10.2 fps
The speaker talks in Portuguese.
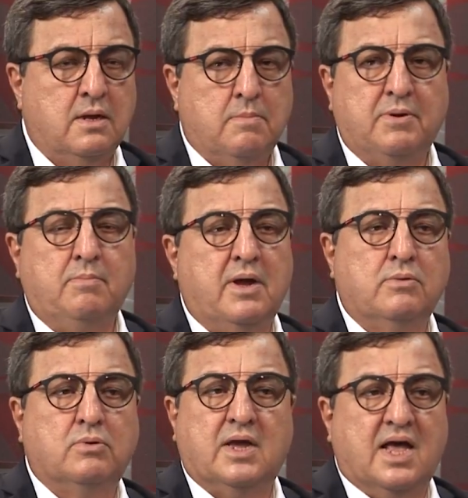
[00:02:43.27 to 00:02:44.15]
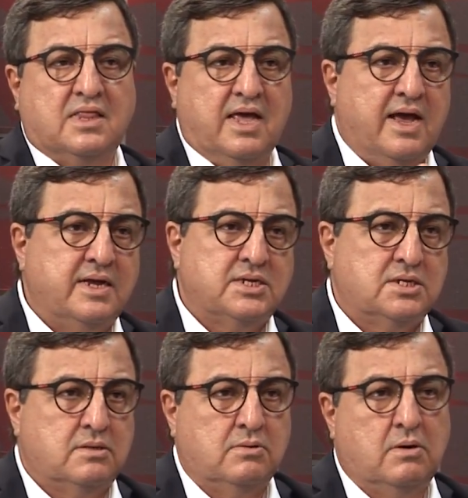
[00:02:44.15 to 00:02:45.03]
Primeiro do que uhum. até
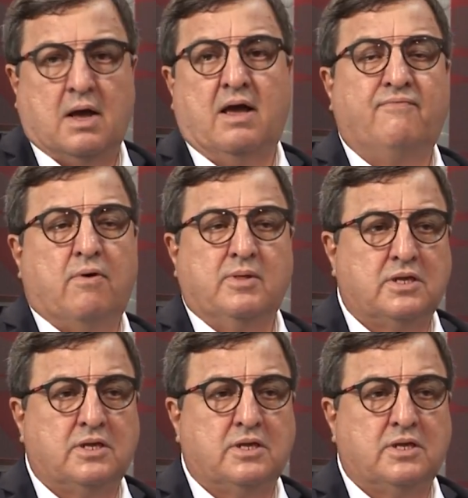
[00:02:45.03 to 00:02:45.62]
a reforma